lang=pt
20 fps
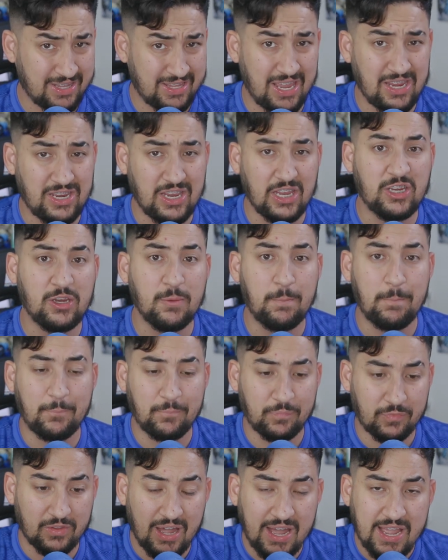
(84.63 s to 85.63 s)
Tem gente
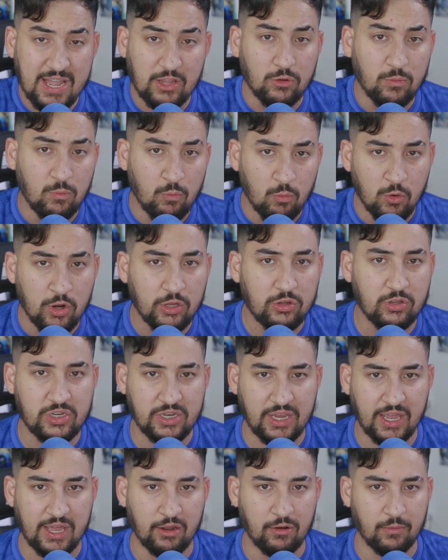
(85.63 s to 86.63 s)
ganhando muito
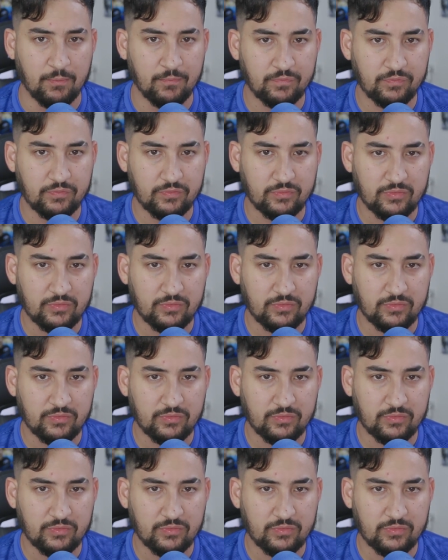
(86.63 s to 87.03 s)
dinheiro.